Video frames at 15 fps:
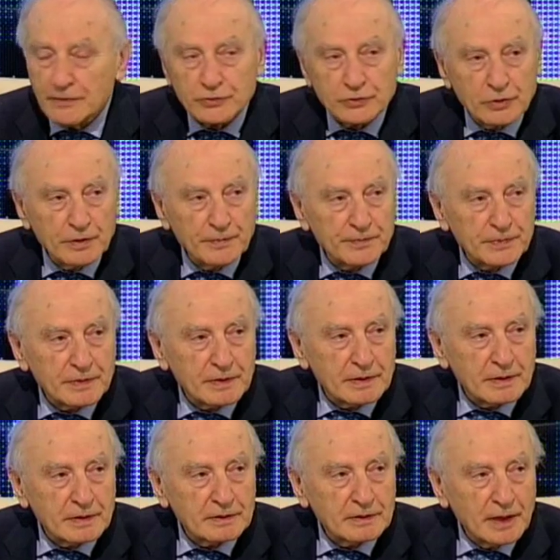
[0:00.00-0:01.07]
все
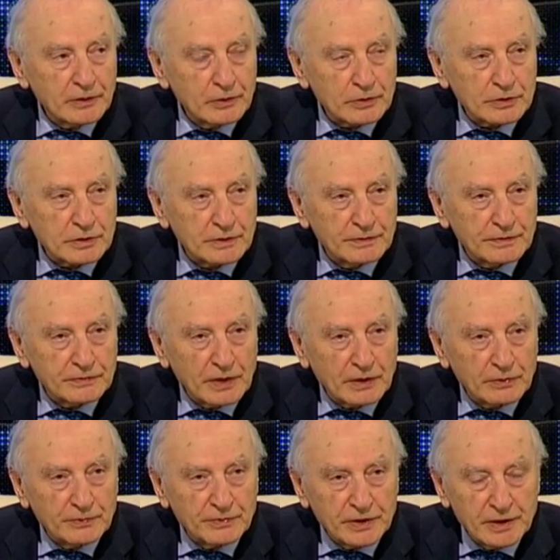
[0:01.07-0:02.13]
дается в
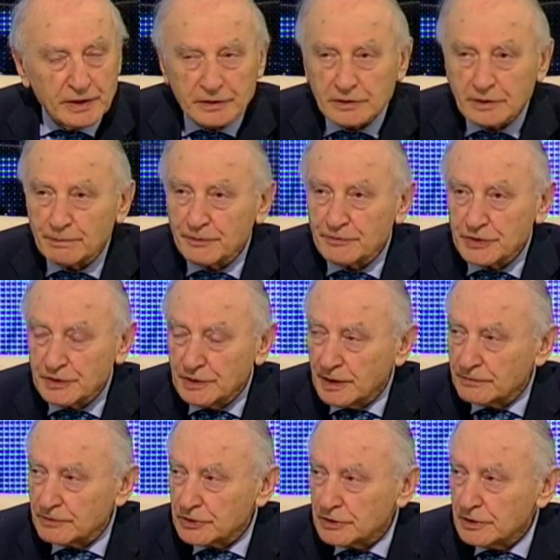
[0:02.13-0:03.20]
таком в регистре
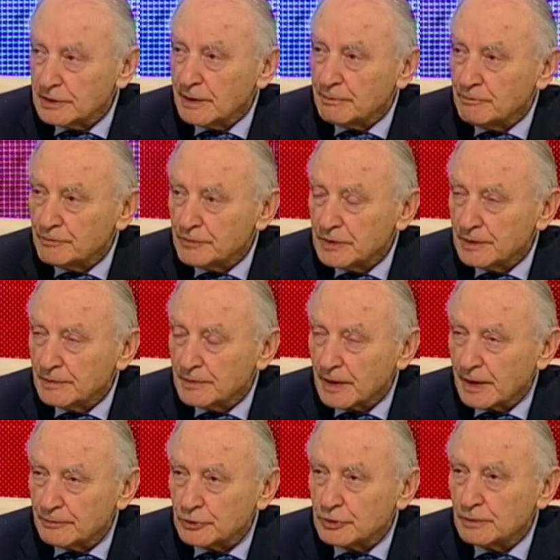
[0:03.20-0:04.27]
повседневности, не, не,
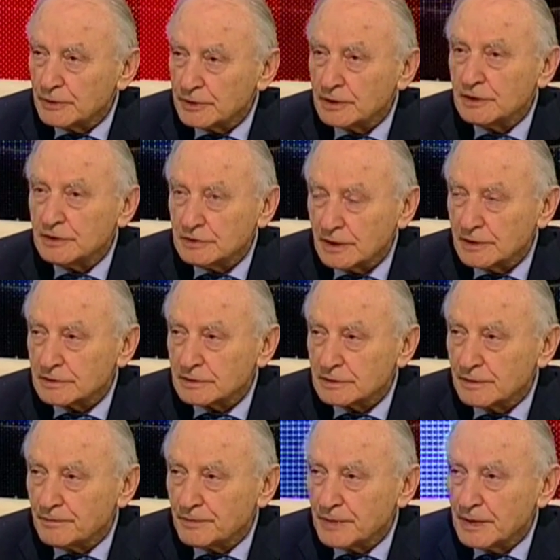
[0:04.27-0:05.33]
как будто бы это
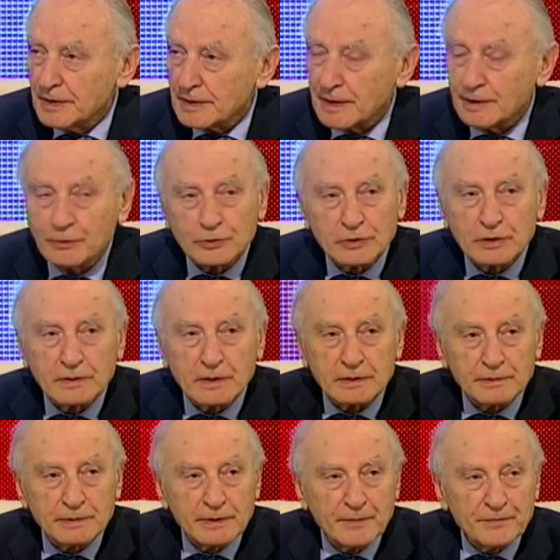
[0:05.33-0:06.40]
естественно, как будто
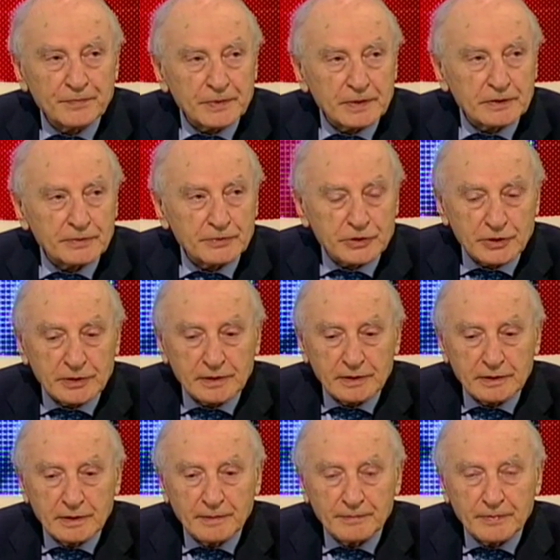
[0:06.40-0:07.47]
этого
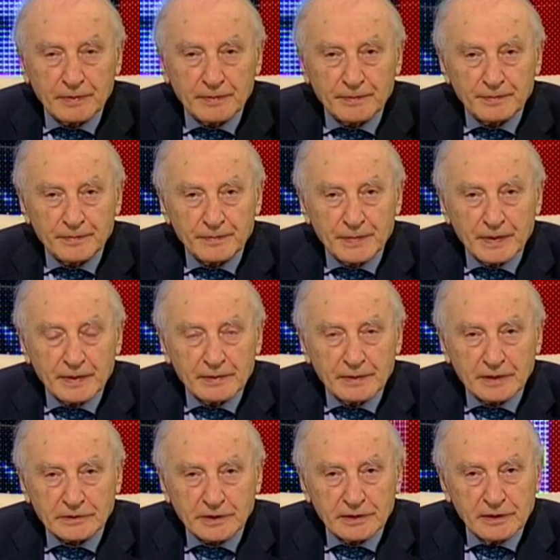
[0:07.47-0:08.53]
совершенно,
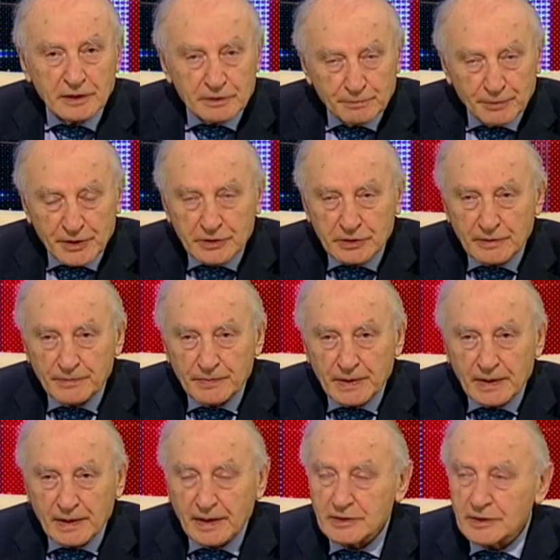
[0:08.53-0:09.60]
так сказать, неизбежно.
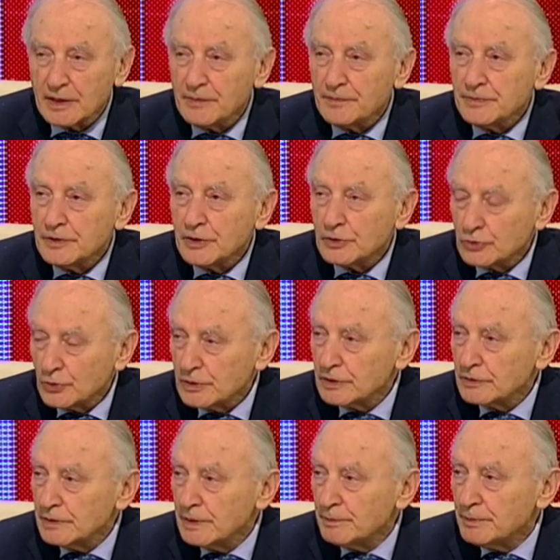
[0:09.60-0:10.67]
Хотя никто
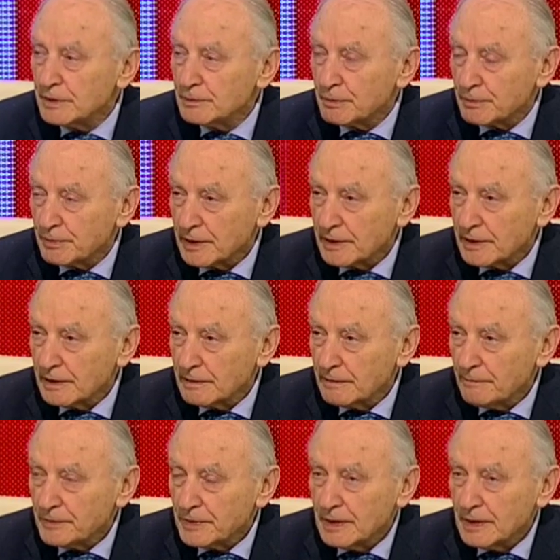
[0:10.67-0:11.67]
этого не предполагал,